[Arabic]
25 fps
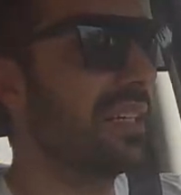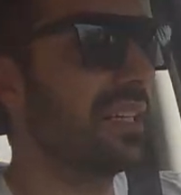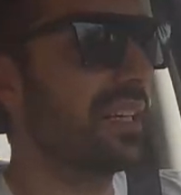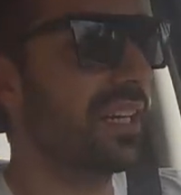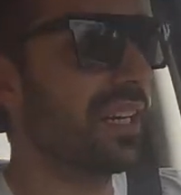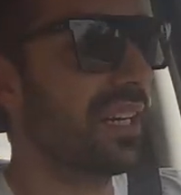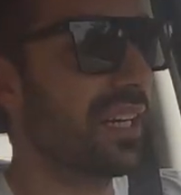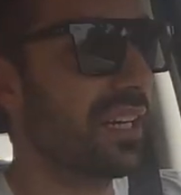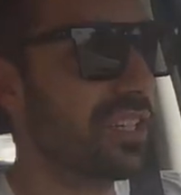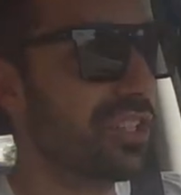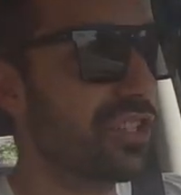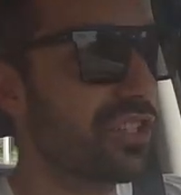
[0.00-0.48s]

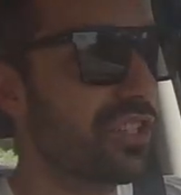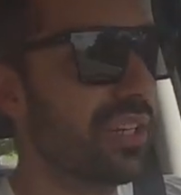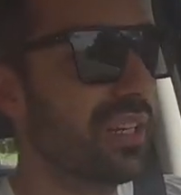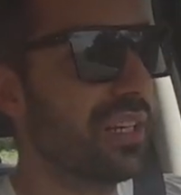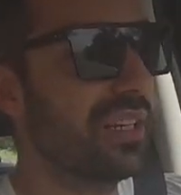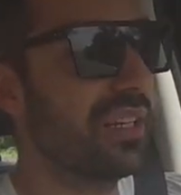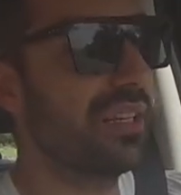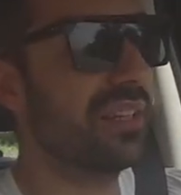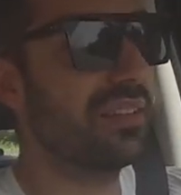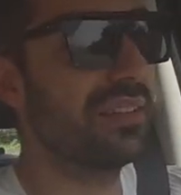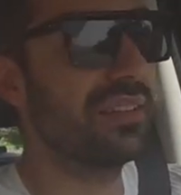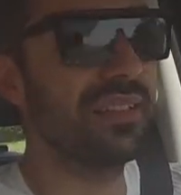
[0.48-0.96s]
خرج
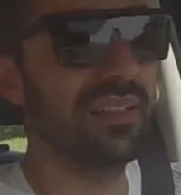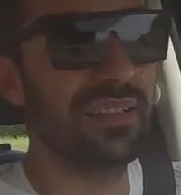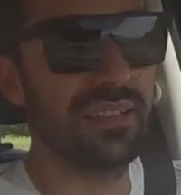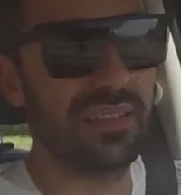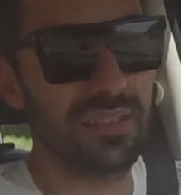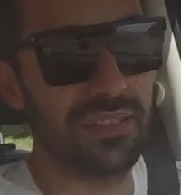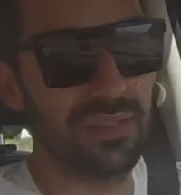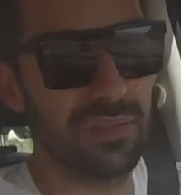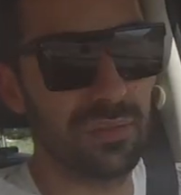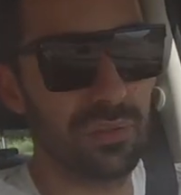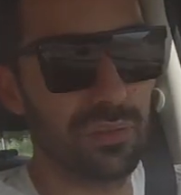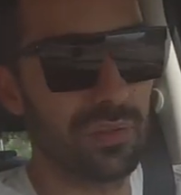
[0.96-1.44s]

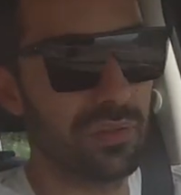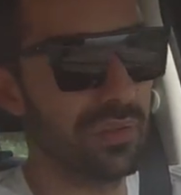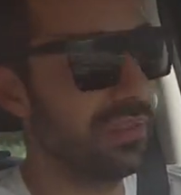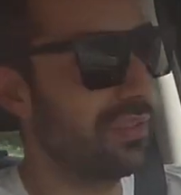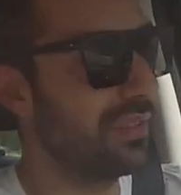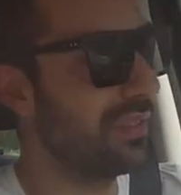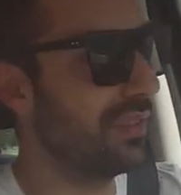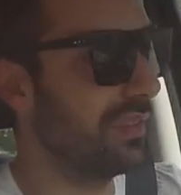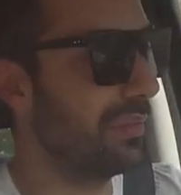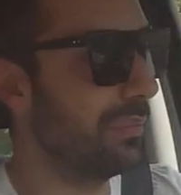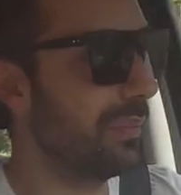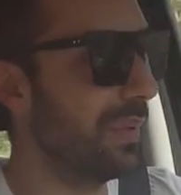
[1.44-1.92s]
انه
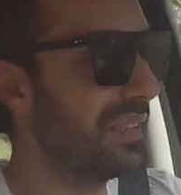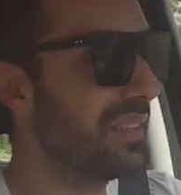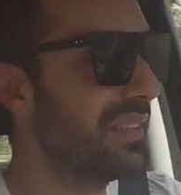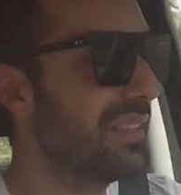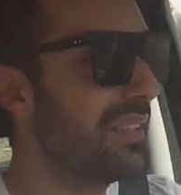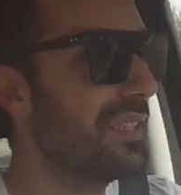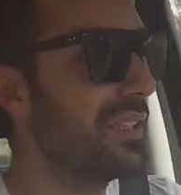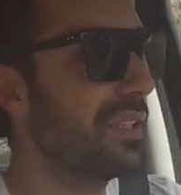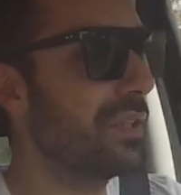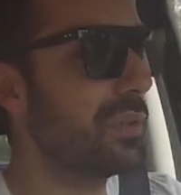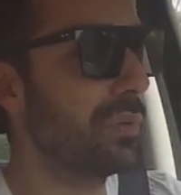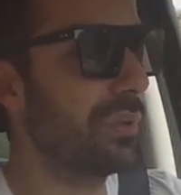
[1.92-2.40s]

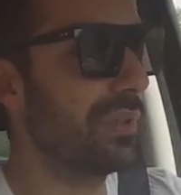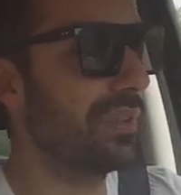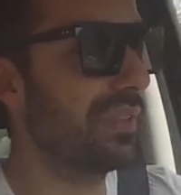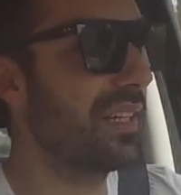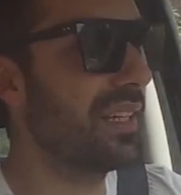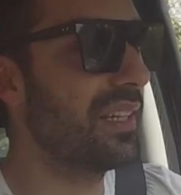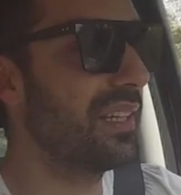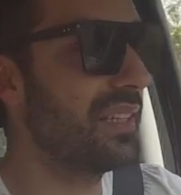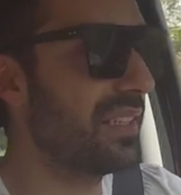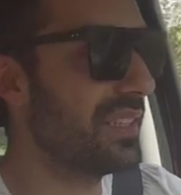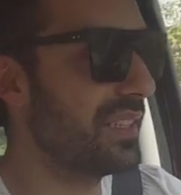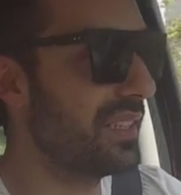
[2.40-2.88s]
المدينه
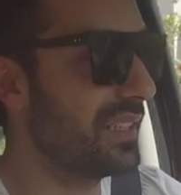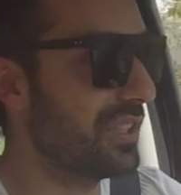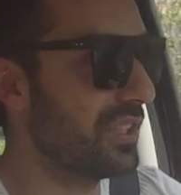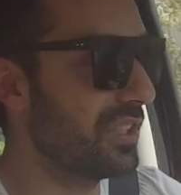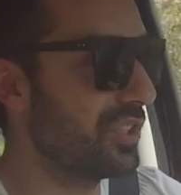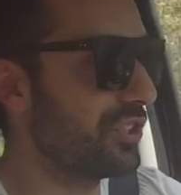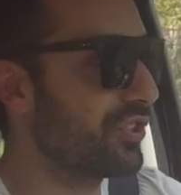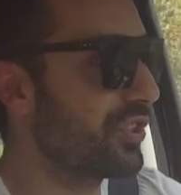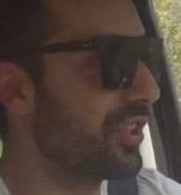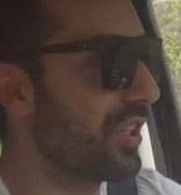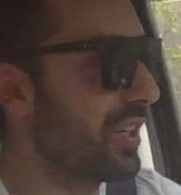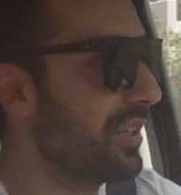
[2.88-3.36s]

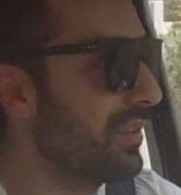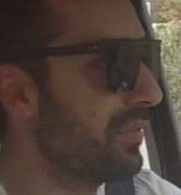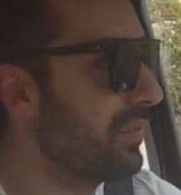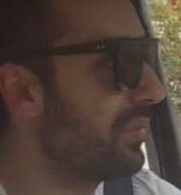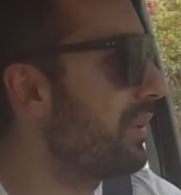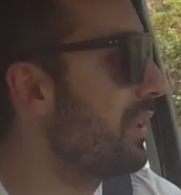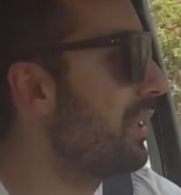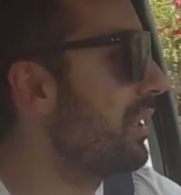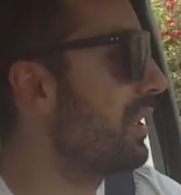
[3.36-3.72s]
والديلي درايف